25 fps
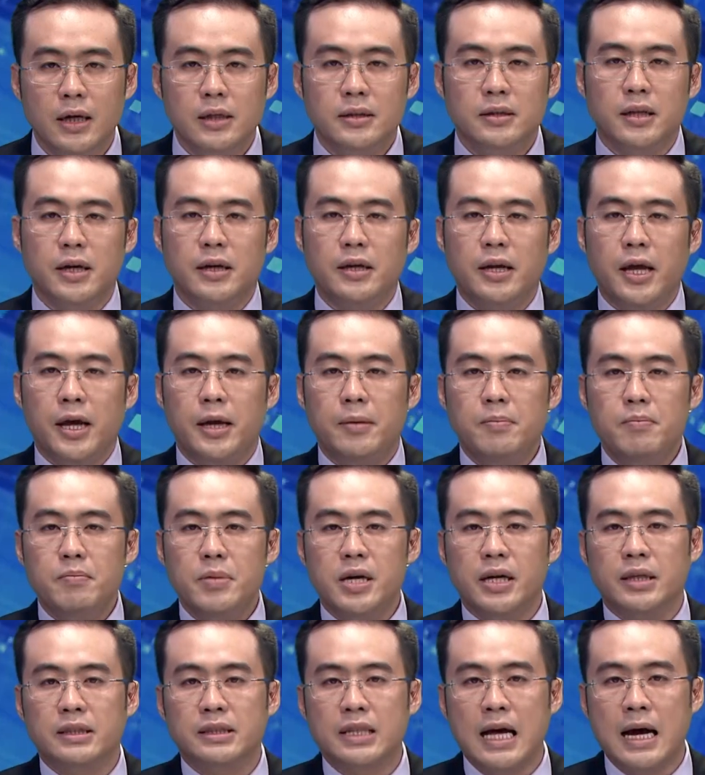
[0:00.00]
Tính
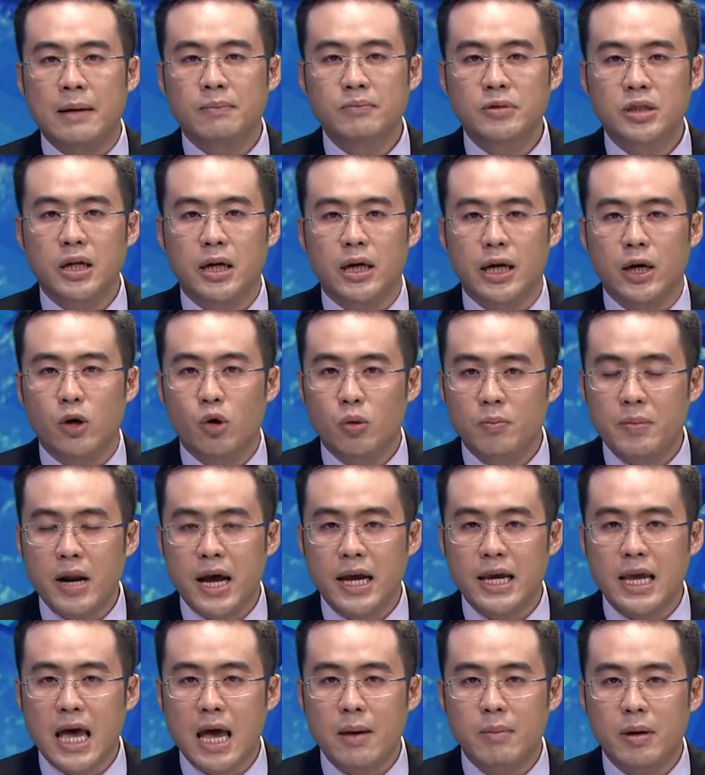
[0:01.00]
đến 18 giờ ngày hôm
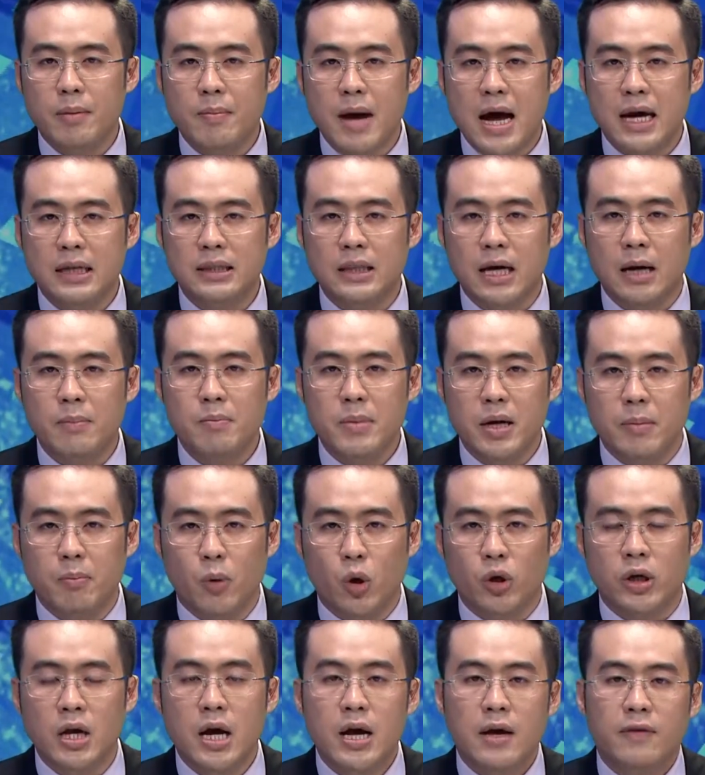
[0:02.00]
nay 23 tháng
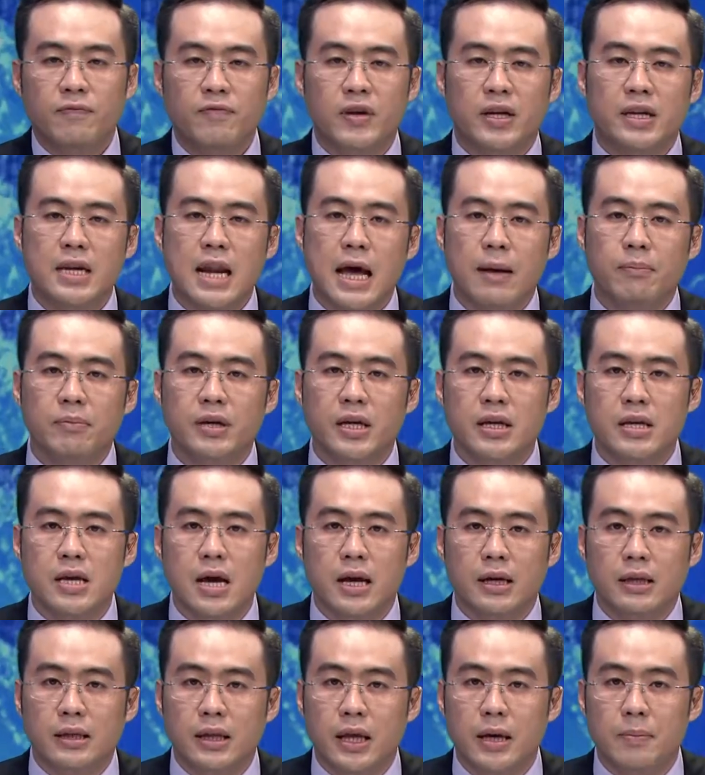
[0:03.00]
11, Việt Nam ghi
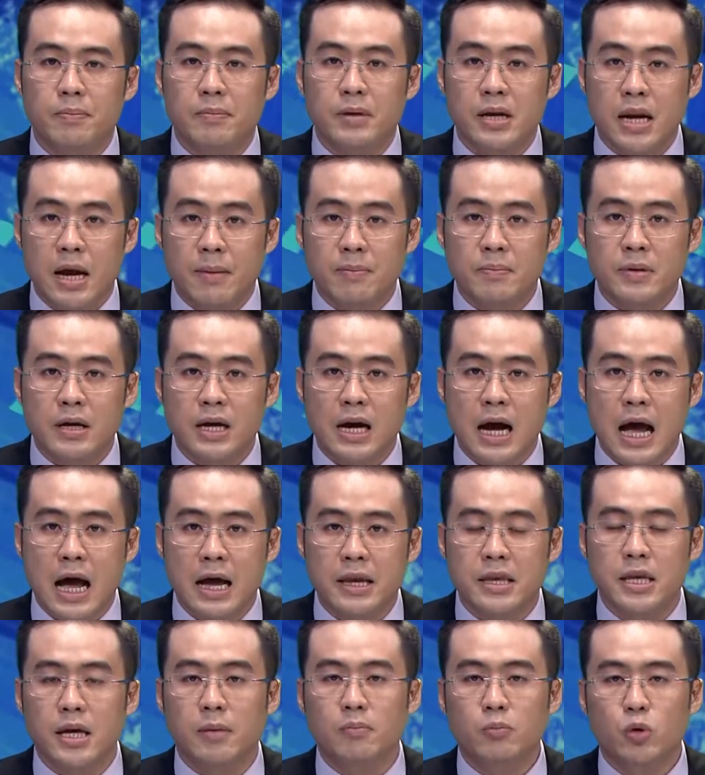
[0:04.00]
nhận thêm 5
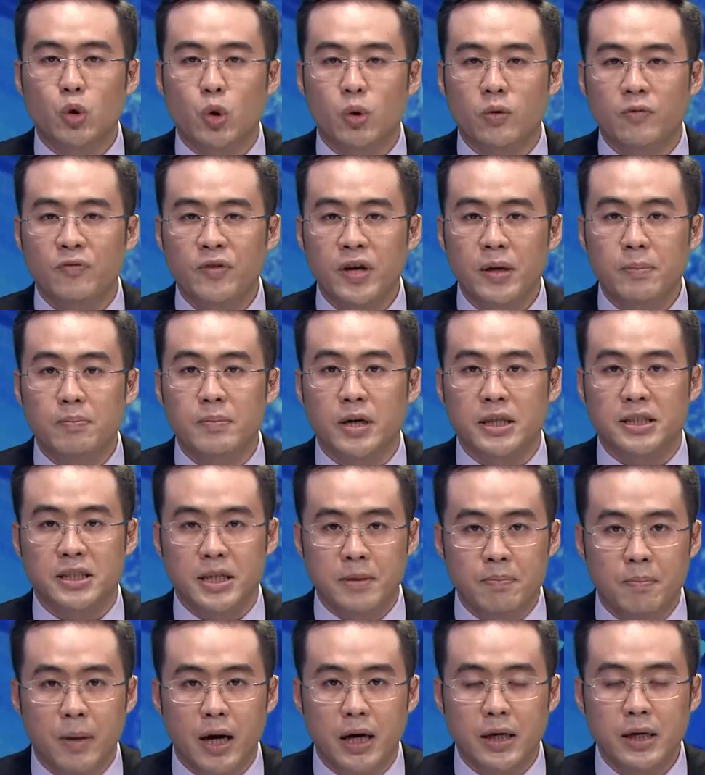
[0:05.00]
ca nhiễm
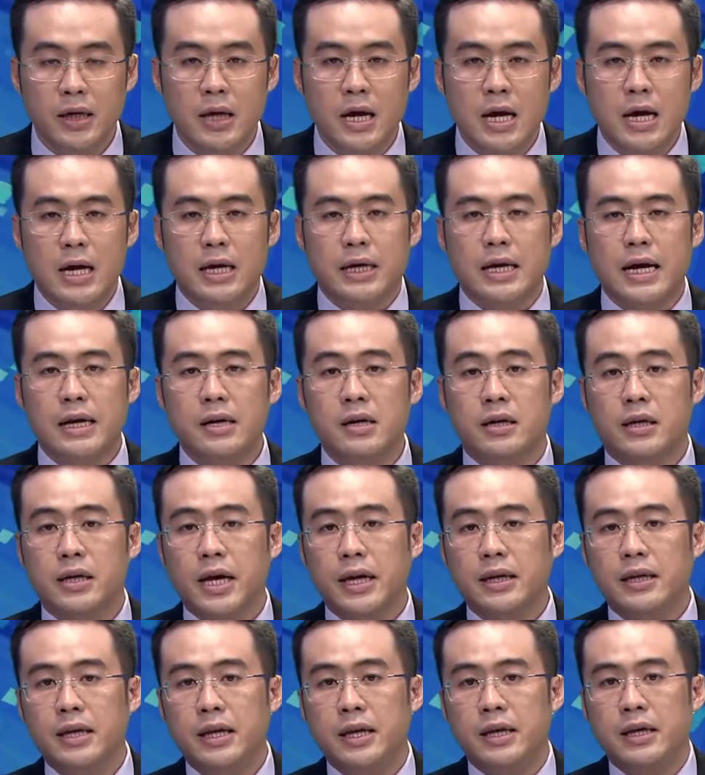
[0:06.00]
COVID-19 mới đã được
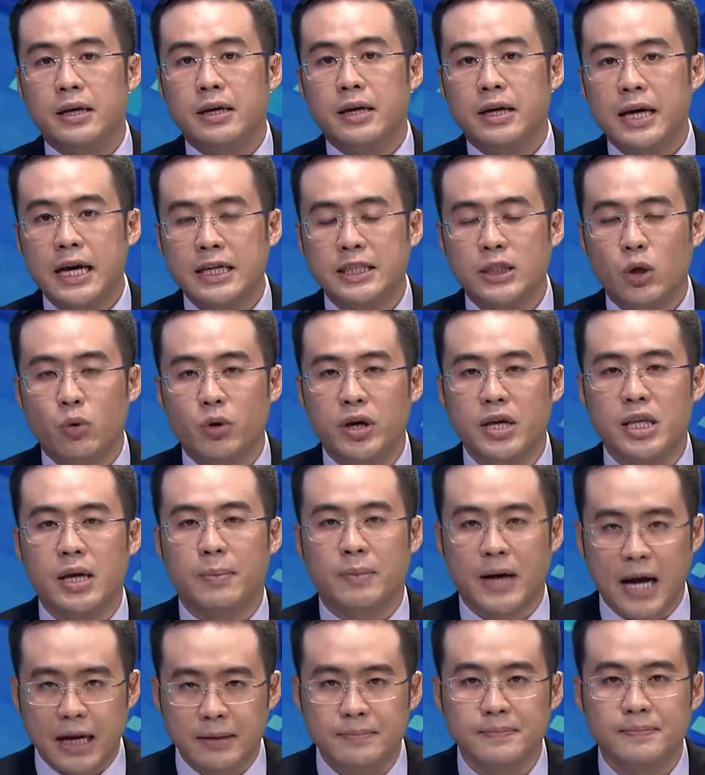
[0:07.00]
cách ly ngay sau khi
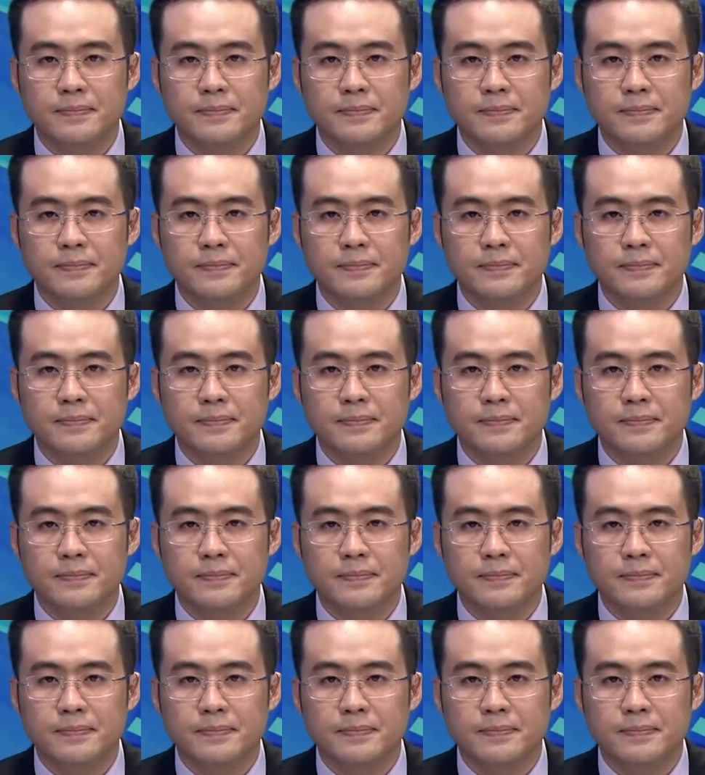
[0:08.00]
nhập cảnh.